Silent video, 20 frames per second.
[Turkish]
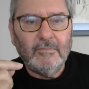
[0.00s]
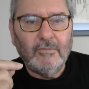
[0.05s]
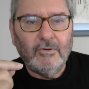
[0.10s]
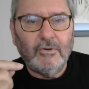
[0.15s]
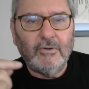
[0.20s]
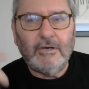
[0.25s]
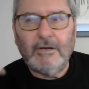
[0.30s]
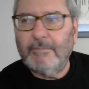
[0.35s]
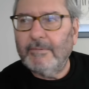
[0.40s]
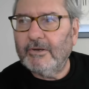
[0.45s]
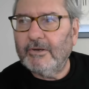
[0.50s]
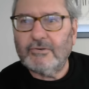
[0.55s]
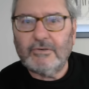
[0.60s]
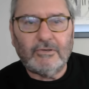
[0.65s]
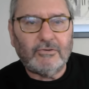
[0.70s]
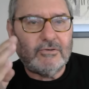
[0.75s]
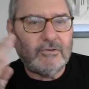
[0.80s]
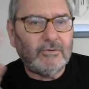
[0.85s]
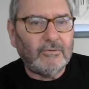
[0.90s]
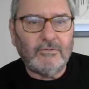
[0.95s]
Böyle başka
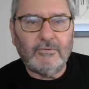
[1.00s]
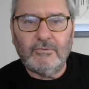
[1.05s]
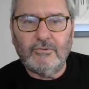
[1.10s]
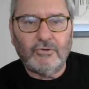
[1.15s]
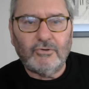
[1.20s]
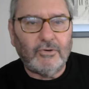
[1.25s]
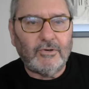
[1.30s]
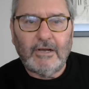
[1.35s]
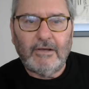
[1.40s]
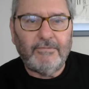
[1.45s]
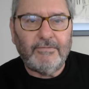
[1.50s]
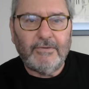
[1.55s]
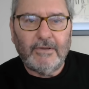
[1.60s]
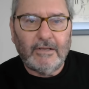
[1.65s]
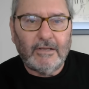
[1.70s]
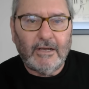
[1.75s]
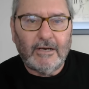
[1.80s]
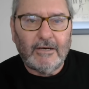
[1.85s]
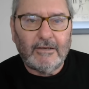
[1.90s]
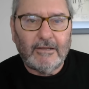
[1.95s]

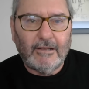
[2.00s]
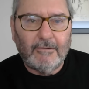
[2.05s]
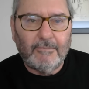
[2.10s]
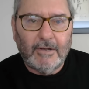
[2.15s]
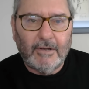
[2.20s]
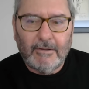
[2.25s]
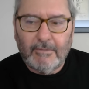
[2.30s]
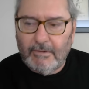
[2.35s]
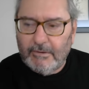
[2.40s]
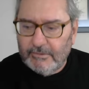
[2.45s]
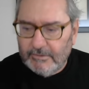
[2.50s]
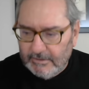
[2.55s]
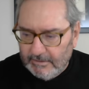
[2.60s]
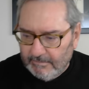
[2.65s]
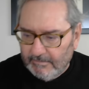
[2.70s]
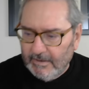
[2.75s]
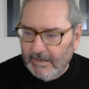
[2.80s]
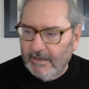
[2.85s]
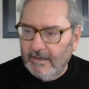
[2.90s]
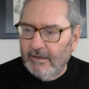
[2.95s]
coğrafyalardan bakma. Kim?